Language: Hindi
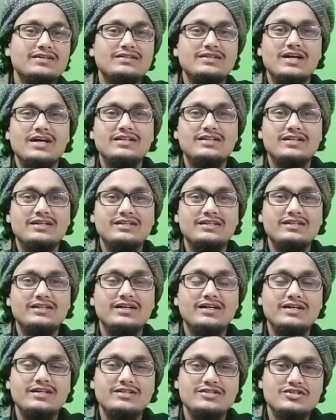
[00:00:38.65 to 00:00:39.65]
याद
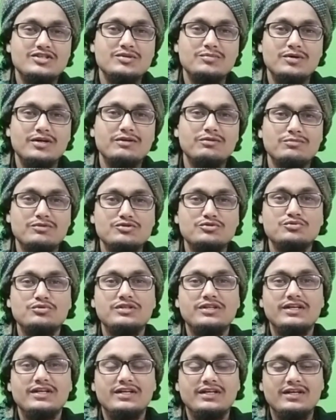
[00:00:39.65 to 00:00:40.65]
रखिएगा इसके बारे में मशहूर
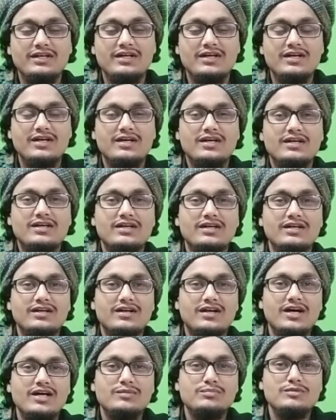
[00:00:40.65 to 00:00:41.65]
ये है कि
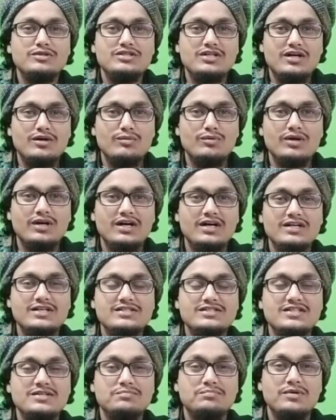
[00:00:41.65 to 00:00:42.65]
रात में झाड़ू लगाने
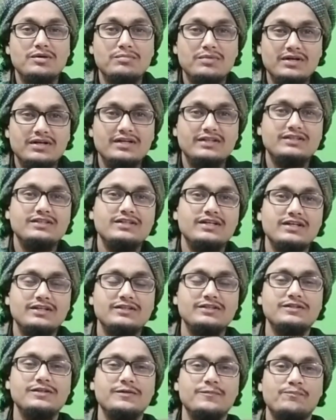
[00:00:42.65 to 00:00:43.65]
से बेबरकती
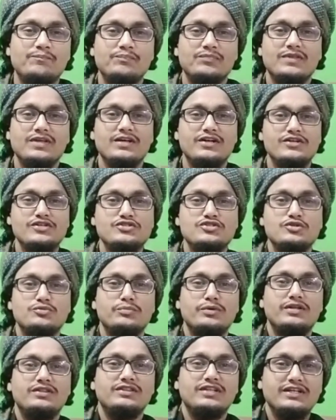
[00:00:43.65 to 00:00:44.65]
आती है रिस्क
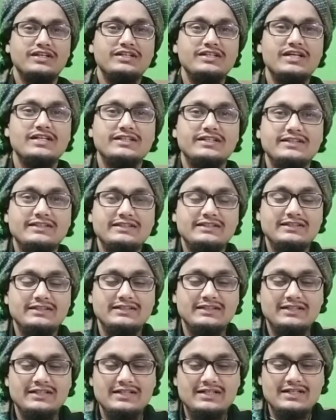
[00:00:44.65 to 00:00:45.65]
में तंगी आ जाती है
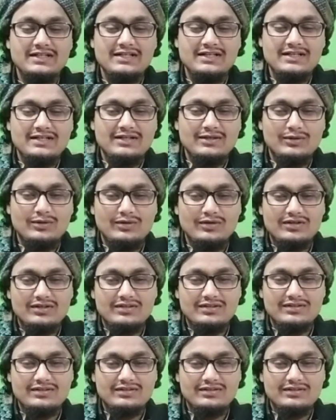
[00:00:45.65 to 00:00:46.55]
और